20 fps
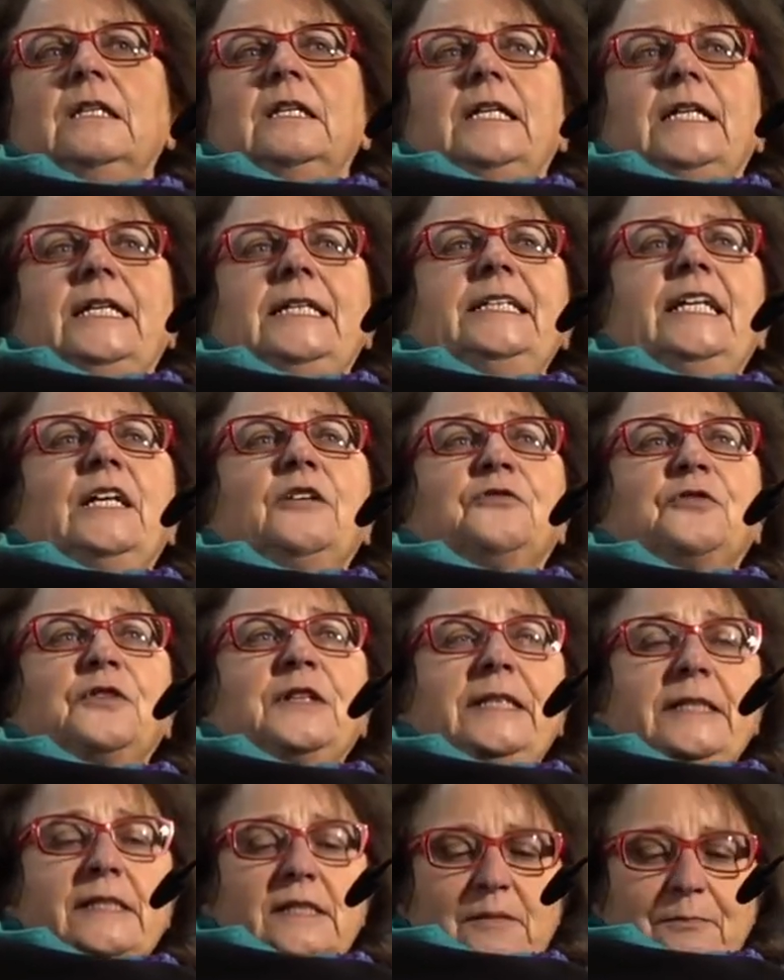In der
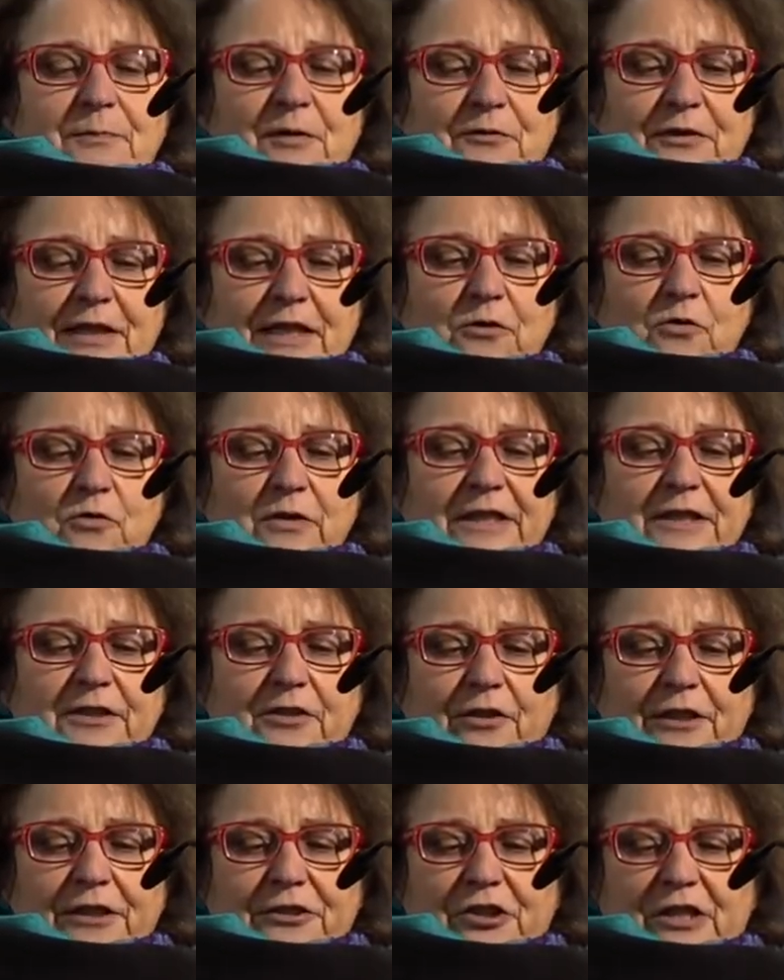Friedensbewegung in
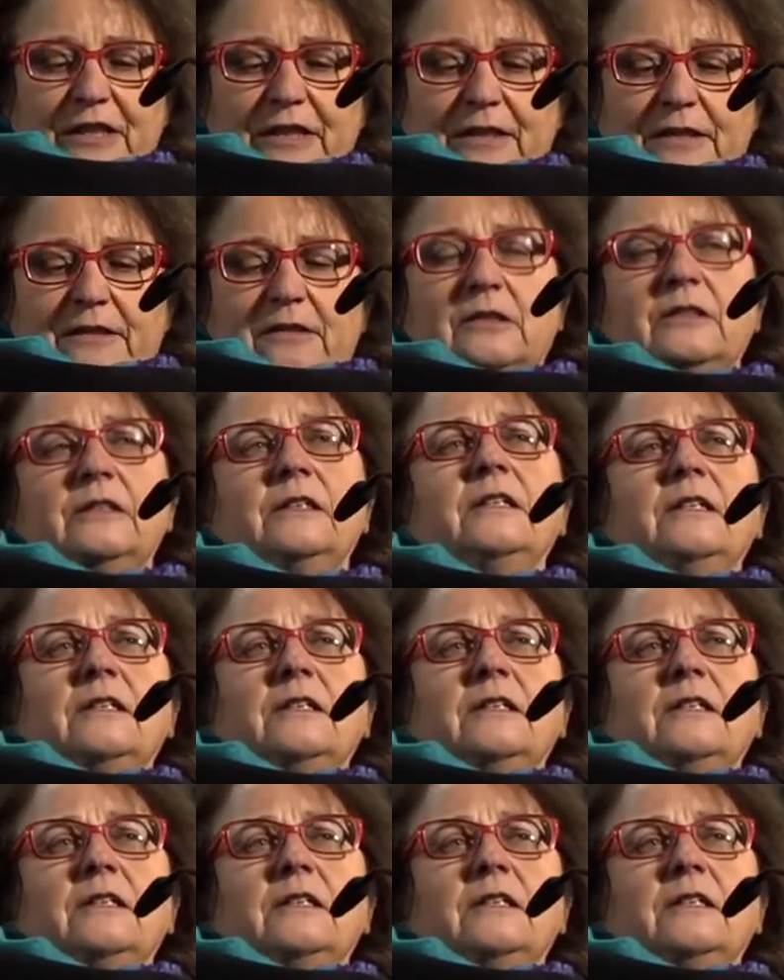Deutschland,